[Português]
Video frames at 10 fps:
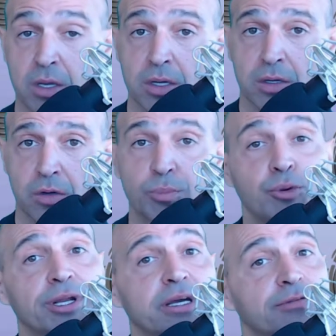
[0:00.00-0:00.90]
O
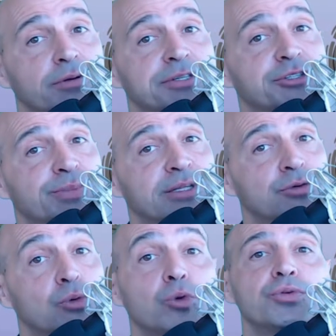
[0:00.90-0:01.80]
polígrafo é um instrumento
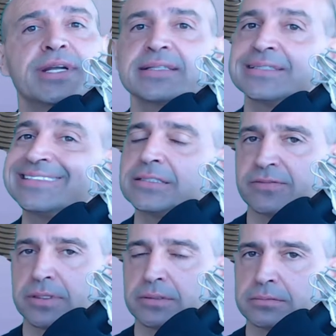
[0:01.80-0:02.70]

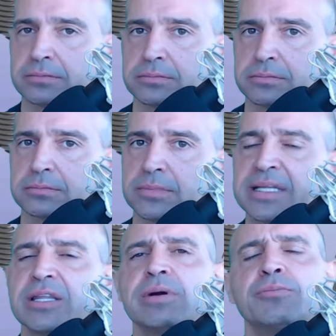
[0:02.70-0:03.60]
ultrassensível.
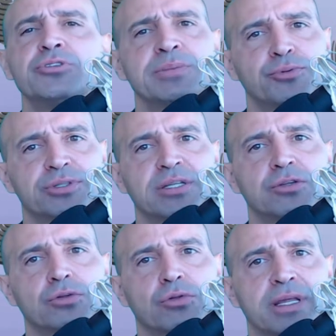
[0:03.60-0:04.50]
Então é muito importante
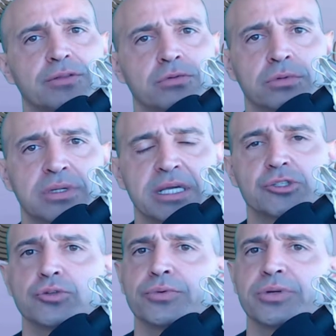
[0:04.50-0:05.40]
que durante um teste do
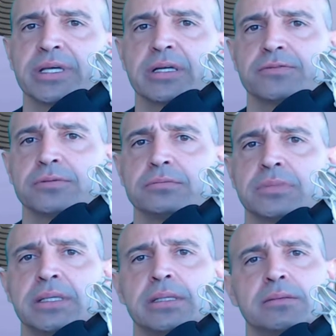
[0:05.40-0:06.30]
polígrafo
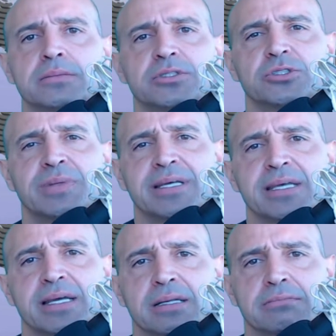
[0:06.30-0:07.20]
se
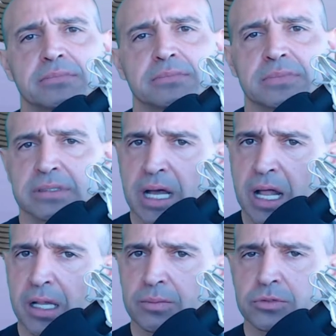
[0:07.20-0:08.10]
mantenha
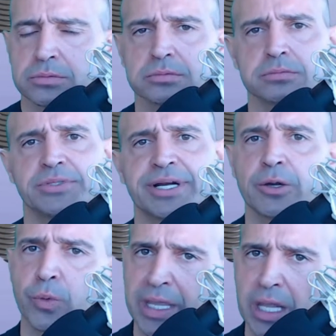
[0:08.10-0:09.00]
calmo,
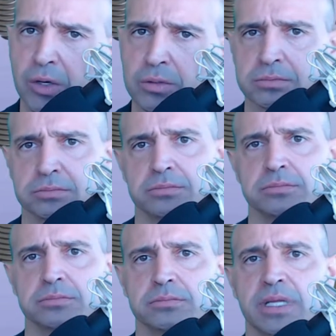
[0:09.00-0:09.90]
tranquilo
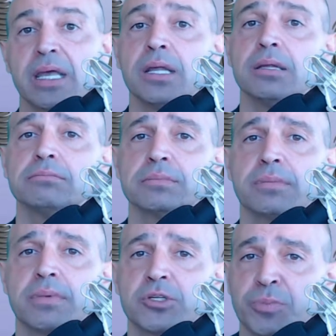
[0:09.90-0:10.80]
e
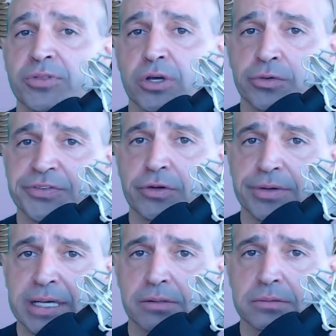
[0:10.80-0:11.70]
responda com sim ou
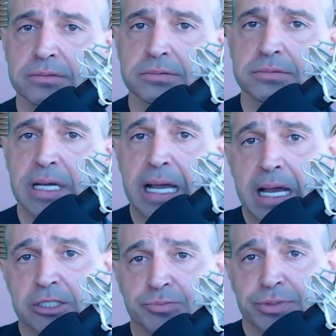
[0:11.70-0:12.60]
não
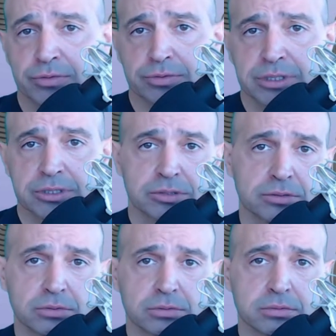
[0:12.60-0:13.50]
às perguntas
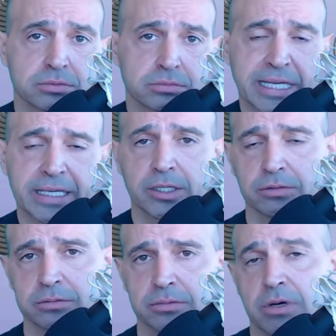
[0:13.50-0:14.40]
do técnico
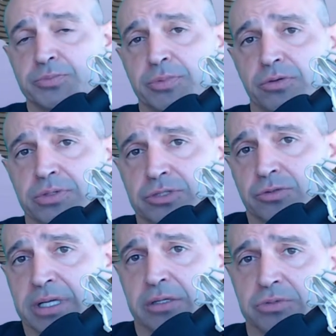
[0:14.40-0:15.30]
ou às perguntas
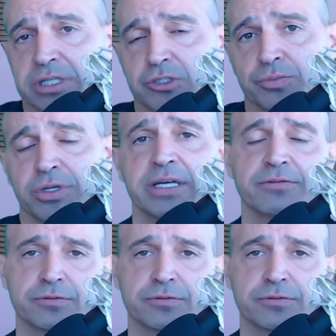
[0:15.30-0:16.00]
durante o teste do polígrafo.